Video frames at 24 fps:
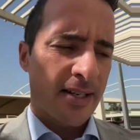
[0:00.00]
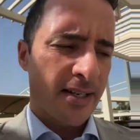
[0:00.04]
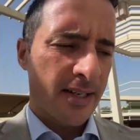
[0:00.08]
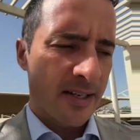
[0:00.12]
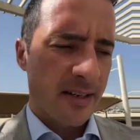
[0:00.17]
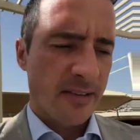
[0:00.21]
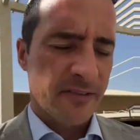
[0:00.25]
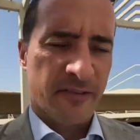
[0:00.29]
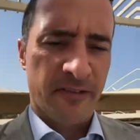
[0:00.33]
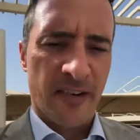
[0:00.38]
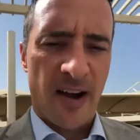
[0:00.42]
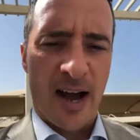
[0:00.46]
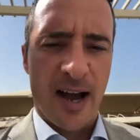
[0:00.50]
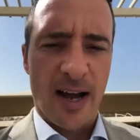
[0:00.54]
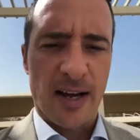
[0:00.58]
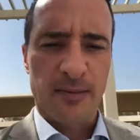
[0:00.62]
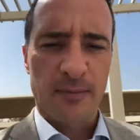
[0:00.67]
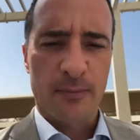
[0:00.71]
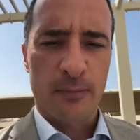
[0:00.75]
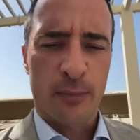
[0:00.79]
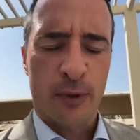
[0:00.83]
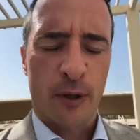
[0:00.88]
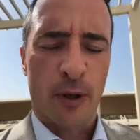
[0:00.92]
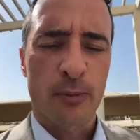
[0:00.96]
eh, fa
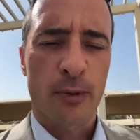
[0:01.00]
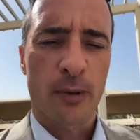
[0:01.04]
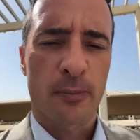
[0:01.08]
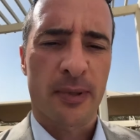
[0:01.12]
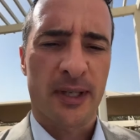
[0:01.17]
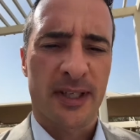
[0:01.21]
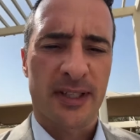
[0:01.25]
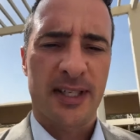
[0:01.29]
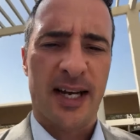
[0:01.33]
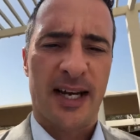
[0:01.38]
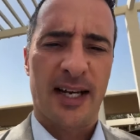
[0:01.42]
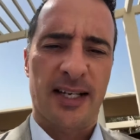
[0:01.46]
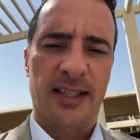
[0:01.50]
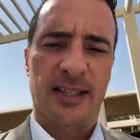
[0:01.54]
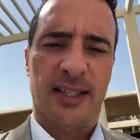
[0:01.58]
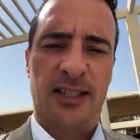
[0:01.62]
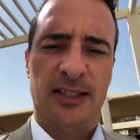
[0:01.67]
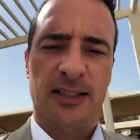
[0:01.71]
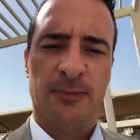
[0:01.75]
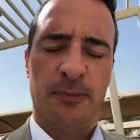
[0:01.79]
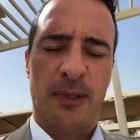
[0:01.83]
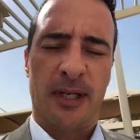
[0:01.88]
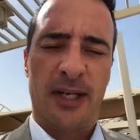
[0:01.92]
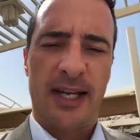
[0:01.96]
proprio per dare
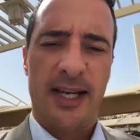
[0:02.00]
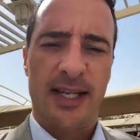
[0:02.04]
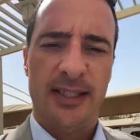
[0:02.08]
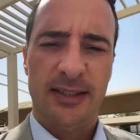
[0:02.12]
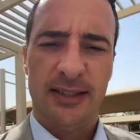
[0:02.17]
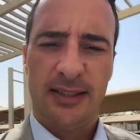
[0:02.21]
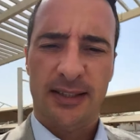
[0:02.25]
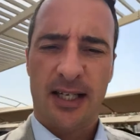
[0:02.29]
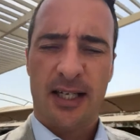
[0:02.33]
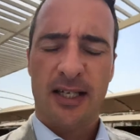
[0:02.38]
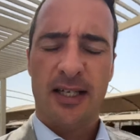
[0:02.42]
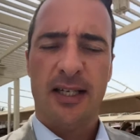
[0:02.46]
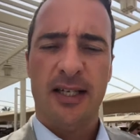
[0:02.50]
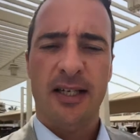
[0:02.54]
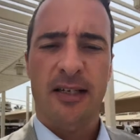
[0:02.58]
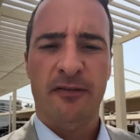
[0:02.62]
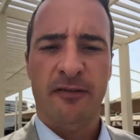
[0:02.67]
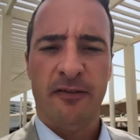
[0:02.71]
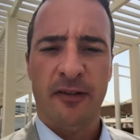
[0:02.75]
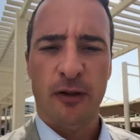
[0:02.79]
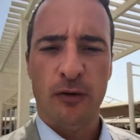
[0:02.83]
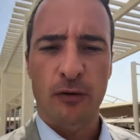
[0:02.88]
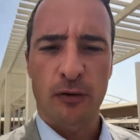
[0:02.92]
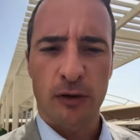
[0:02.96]
trasparenza e
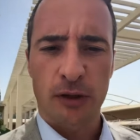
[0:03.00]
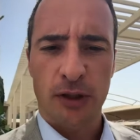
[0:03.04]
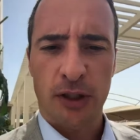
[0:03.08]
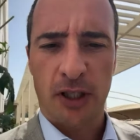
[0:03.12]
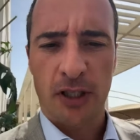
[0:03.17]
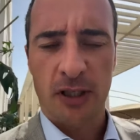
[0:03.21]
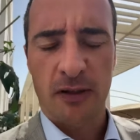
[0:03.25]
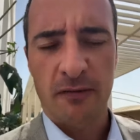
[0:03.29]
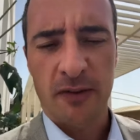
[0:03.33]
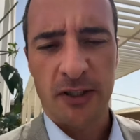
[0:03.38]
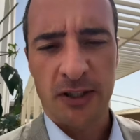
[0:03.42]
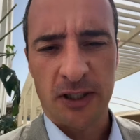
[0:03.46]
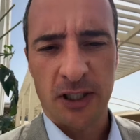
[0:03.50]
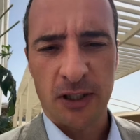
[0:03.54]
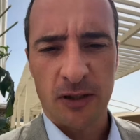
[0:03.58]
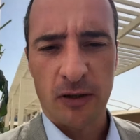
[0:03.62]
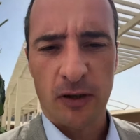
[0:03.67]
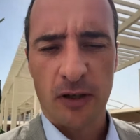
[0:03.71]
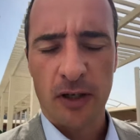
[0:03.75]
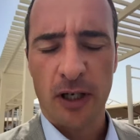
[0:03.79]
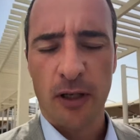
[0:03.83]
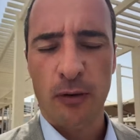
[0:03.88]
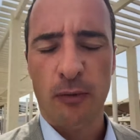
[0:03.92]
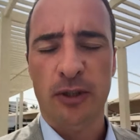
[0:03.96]
fiducia agli
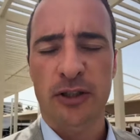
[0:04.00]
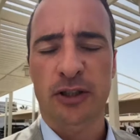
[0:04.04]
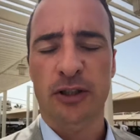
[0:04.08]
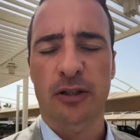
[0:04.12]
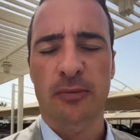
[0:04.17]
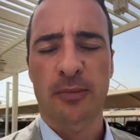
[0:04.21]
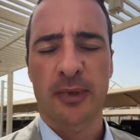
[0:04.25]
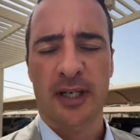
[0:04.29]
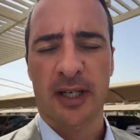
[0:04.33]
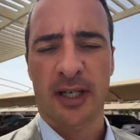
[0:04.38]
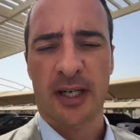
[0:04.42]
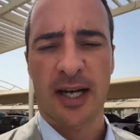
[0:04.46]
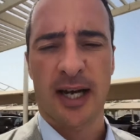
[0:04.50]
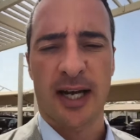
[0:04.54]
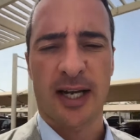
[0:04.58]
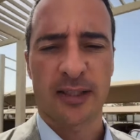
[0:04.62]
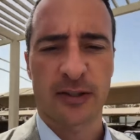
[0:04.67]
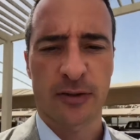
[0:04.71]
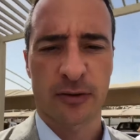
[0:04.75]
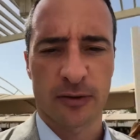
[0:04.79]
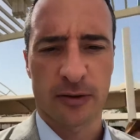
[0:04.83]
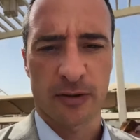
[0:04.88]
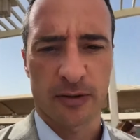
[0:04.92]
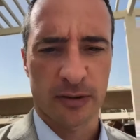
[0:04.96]
investitori in questo
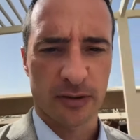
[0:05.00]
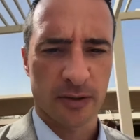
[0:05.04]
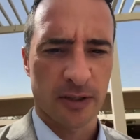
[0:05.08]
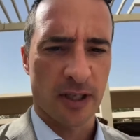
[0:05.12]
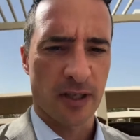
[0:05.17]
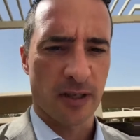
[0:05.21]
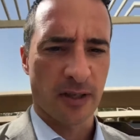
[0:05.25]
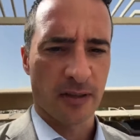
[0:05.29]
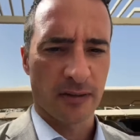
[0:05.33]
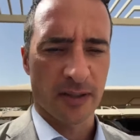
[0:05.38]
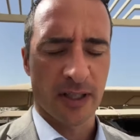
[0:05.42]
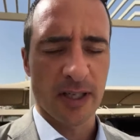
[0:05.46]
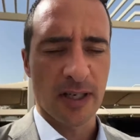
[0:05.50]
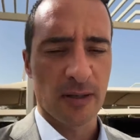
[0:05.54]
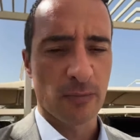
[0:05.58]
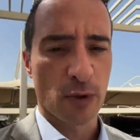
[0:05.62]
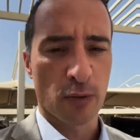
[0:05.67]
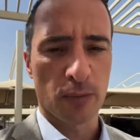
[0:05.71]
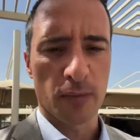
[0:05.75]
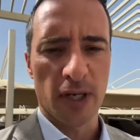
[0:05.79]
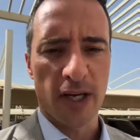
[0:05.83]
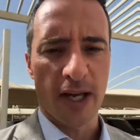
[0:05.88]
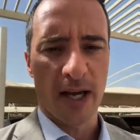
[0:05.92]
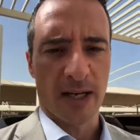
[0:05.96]
mercato di,
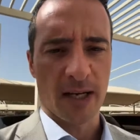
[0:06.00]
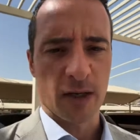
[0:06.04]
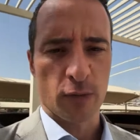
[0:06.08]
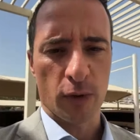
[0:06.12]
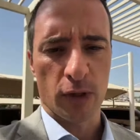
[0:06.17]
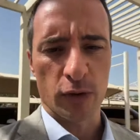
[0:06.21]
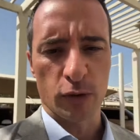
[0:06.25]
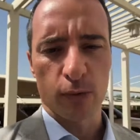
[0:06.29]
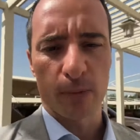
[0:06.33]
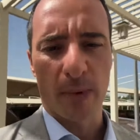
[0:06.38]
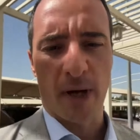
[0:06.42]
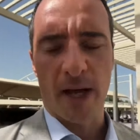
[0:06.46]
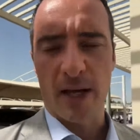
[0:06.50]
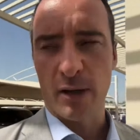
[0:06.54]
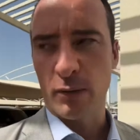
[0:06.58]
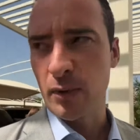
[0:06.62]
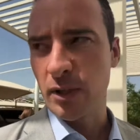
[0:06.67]
dell'immobiliare qua a Dubai.